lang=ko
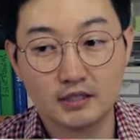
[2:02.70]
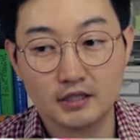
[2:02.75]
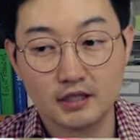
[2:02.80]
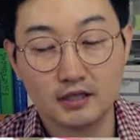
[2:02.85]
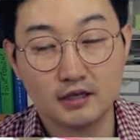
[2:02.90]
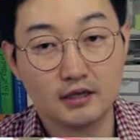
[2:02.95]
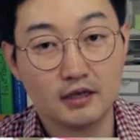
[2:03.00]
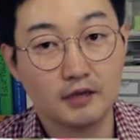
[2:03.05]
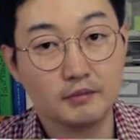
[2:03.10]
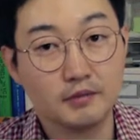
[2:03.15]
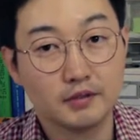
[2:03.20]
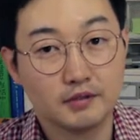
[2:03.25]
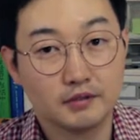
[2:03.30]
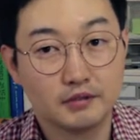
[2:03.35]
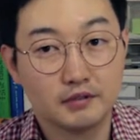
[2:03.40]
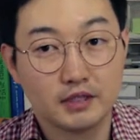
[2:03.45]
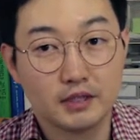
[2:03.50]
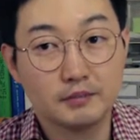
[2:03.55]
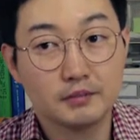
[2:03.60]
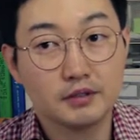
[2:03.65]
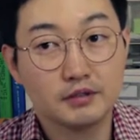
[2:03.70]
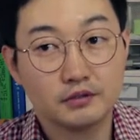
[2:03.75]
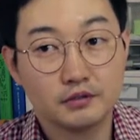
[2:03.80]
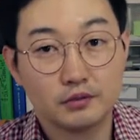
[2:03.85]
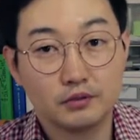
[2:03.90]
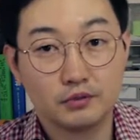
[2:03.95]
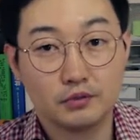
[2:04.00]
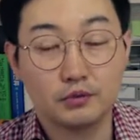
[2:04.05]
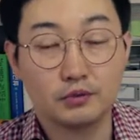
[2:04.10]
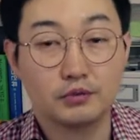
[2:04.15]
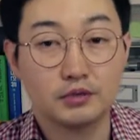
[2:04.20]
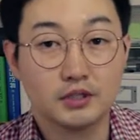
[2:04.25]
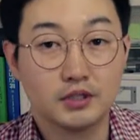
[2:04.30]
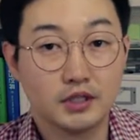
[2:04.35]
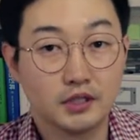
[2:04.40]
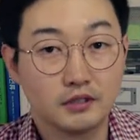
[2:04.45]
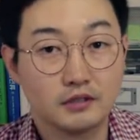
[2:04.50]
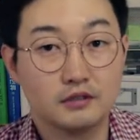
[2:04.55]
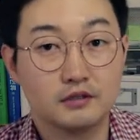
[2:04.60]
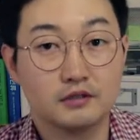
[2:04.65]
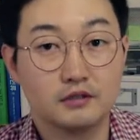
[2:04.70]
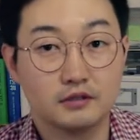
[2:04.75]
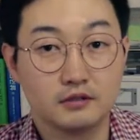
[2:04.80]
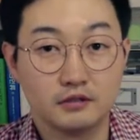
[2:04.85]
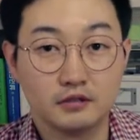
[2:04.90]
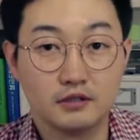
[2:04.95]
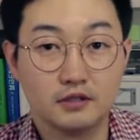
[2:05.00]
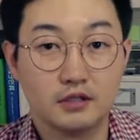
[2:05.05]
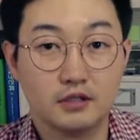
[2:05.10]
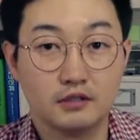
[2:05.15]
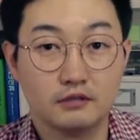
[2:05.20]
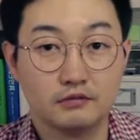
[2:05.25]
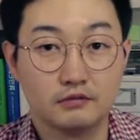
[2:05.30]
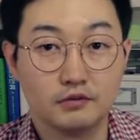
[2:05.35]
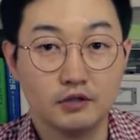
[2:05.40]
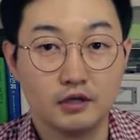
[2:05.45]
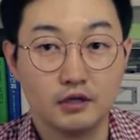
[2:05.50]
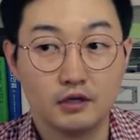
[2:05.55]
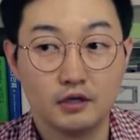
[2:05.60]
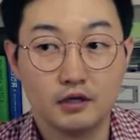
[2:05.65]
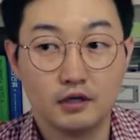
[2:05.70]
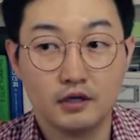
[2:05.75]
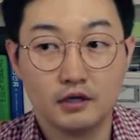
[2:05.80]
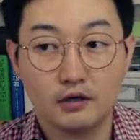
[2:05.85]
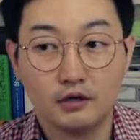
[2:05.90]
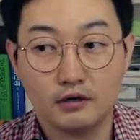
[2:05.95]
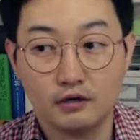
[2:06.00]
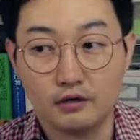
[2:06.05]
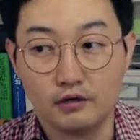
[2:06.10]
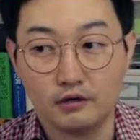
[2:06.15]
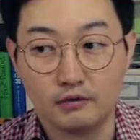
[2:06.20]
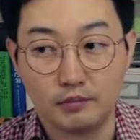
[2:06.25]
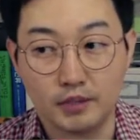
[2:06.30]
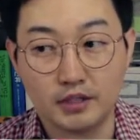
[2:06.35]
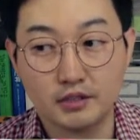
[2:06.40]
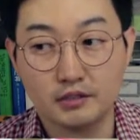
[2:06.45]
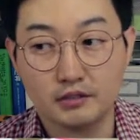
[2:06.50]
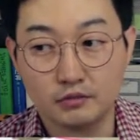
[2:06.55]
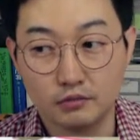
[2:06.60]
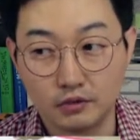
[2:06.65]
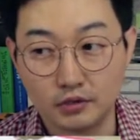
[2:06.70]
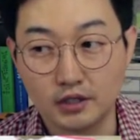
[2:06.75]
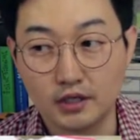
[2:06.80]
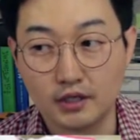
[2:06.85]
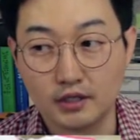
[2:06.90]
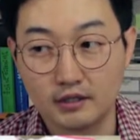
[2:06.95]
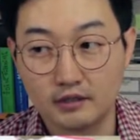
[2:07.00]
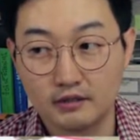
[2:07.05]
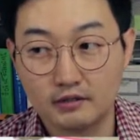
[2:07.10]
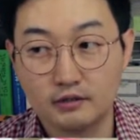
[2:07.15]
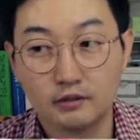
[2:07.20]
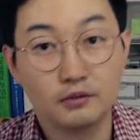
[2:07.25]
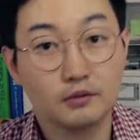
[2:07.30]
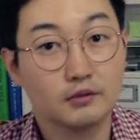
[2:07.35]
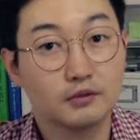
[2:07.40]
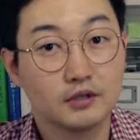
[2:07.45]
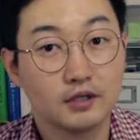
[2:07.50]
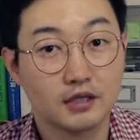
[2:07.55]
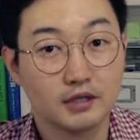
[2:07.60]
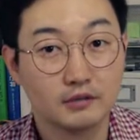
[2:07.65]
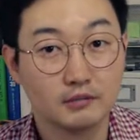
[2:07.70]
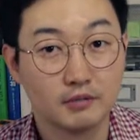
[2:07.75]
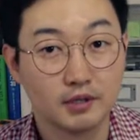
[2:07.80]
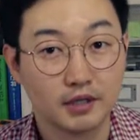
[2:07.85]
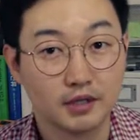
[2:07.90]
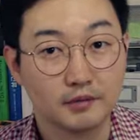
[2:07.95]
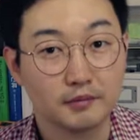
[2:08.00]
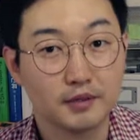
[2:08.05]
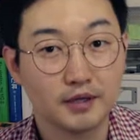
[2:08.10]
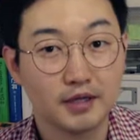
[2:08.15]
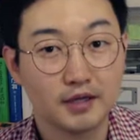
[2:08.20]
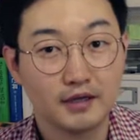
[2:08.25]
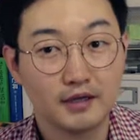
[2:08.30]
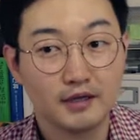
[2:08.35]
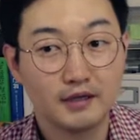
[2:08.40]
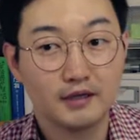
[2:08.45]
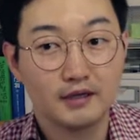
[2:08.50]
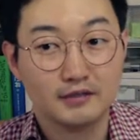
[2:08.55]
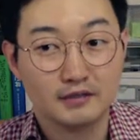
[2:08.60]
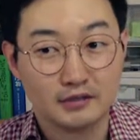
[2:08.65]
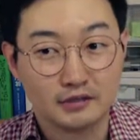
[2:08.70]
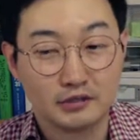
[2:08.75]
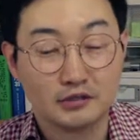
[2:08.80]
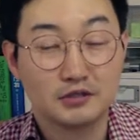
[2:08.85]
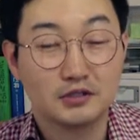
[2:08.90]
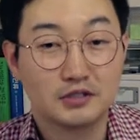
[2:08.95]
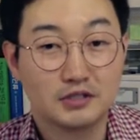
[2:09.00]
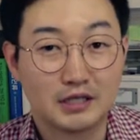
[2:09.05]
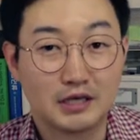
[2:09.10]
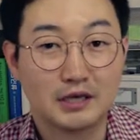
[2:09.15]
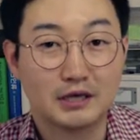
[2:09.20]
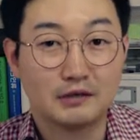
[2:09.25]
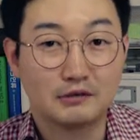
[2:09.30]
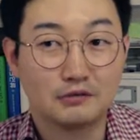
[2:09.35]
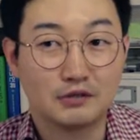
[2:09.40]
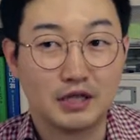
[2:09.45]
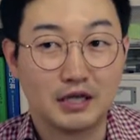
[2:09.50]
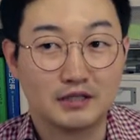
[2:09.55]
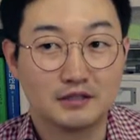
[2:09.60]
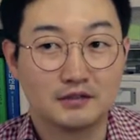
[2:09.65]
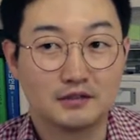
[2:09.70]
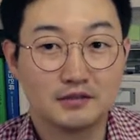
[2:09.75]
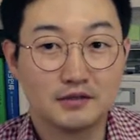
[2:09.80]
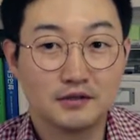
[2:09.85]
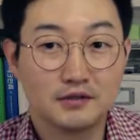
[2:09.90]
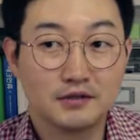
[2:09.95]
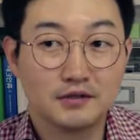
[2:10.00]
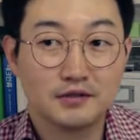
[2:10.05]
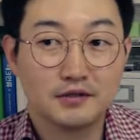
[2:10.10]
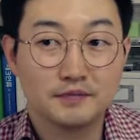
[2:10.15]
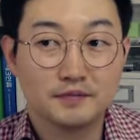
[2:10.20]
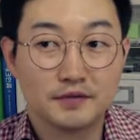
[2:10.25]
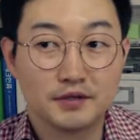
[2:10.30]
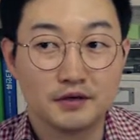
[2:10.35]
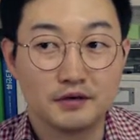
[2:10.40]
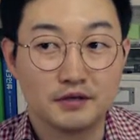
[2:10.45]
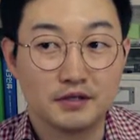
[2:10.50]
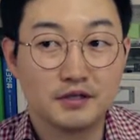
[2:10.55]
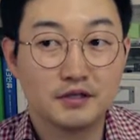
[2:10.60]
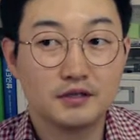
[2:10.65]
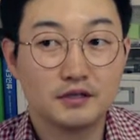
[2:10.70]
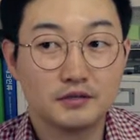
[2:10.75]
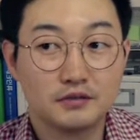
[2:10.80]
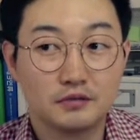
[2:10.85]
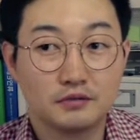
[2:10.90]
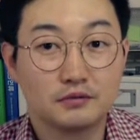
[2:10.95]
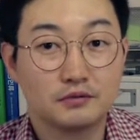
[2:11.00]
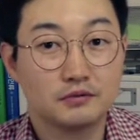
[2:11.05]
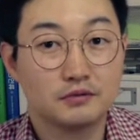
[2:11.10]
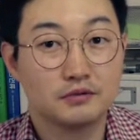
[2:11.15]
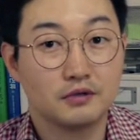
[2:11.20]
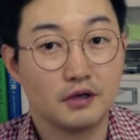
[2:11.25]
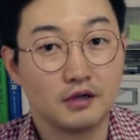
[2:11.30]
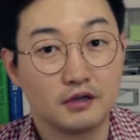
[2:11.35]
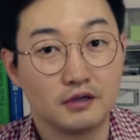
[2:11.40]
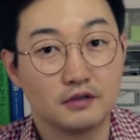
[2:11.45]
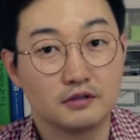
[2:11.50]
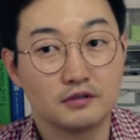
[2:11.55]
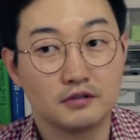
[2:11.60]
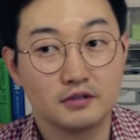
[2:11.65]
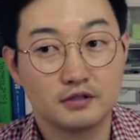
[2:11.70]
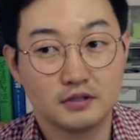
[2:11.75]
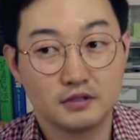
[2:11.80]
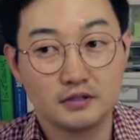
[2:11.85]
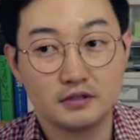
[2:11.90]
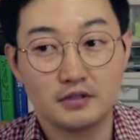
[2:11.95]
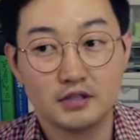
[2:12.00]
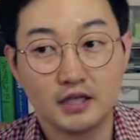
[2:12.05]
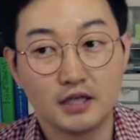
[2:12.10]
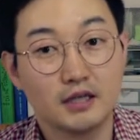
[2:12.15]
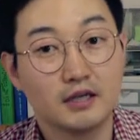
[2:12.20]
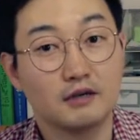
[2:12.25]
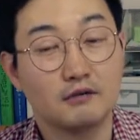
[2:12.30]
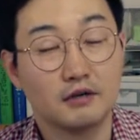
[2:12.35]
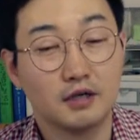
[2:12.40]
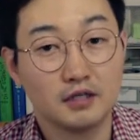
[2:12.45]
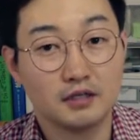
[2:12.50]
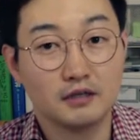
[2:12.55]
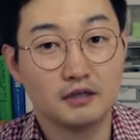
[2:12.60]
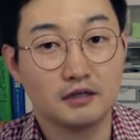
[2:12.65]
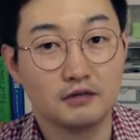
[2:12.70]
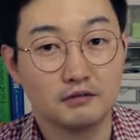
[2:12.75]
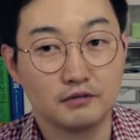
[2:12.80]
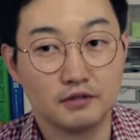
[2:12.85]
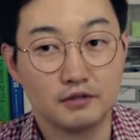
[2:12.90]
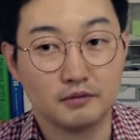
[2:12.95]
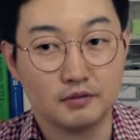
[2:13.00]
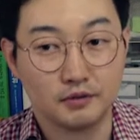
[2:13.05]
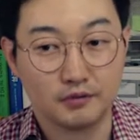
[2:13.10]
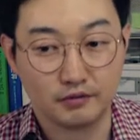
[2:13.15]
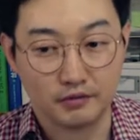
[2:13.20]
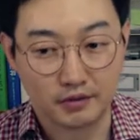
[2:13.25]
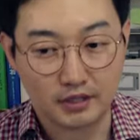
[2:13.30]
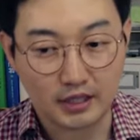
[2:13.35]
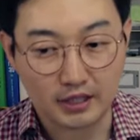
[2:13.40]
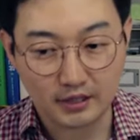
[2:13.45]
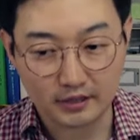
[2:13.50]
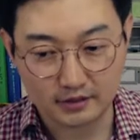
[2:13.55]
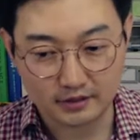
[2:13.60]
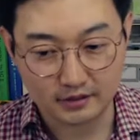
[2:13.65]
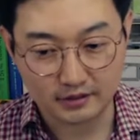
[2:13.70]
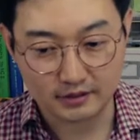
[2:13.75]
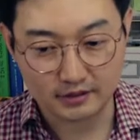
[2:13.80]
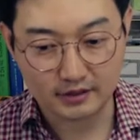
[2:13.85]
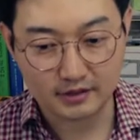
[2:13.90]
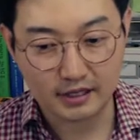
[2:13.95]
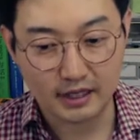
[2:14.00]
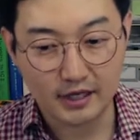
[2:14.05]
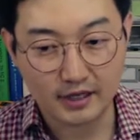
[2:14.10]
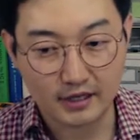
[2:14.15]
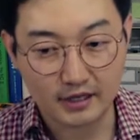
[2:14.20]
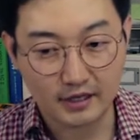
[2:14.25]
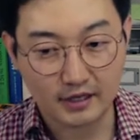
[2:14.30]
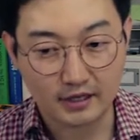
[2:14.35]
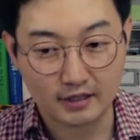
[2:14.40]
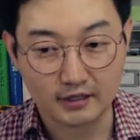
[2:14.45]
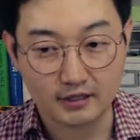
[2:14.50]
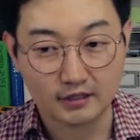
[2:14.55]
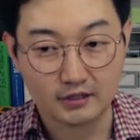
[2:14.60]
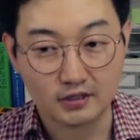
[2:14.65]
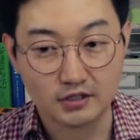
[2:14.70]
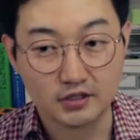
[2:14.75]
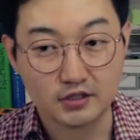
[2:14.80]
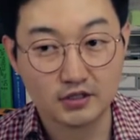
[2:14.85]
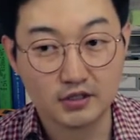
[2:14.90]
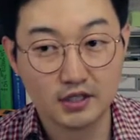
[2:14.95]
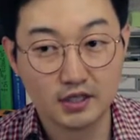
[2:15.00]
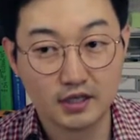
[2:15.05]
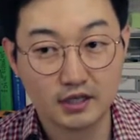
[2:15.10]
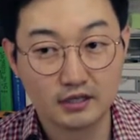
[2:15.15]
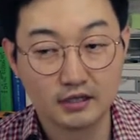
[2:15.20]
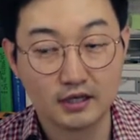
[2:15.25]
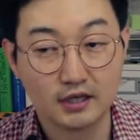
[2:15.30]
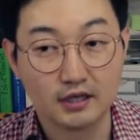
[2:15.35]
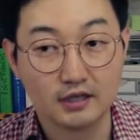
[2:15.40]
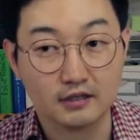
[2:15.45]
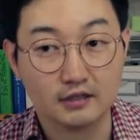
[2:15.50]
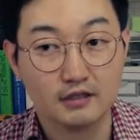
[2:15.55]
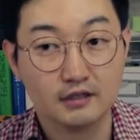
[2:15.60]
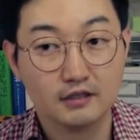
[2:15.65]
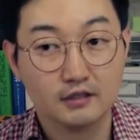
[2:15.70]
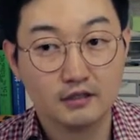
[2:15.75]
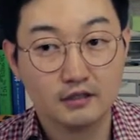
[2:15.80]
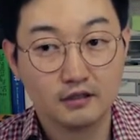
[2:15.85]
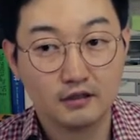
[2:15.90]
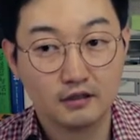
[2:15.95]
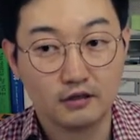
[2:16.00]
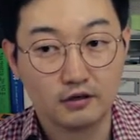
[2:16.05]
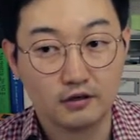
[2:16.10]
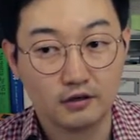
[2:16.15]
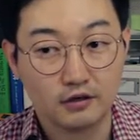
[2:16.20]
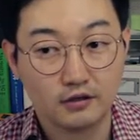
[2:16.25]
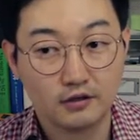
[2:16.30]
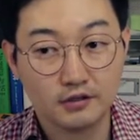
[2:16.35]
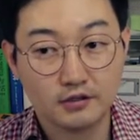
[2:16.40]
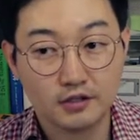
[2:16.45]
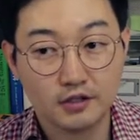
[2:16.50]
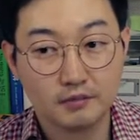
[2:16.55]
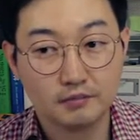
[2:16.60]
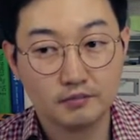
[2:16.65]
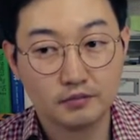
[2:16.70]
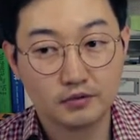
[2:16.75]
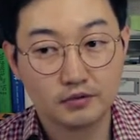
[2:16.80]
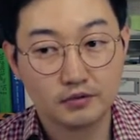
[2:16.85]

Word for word: 생활을 하면서 3년 정도 시간을 들여서 쓴 책이고요. 어, 마션이 워낙 성공을 하는 바람에 전직 작가로 나서서 어, 1년 정도 걸려서 쓴 책이라고 하더라고요. 뭐, 워낙 그 달에 있는 기지에 대한 어, 컨셉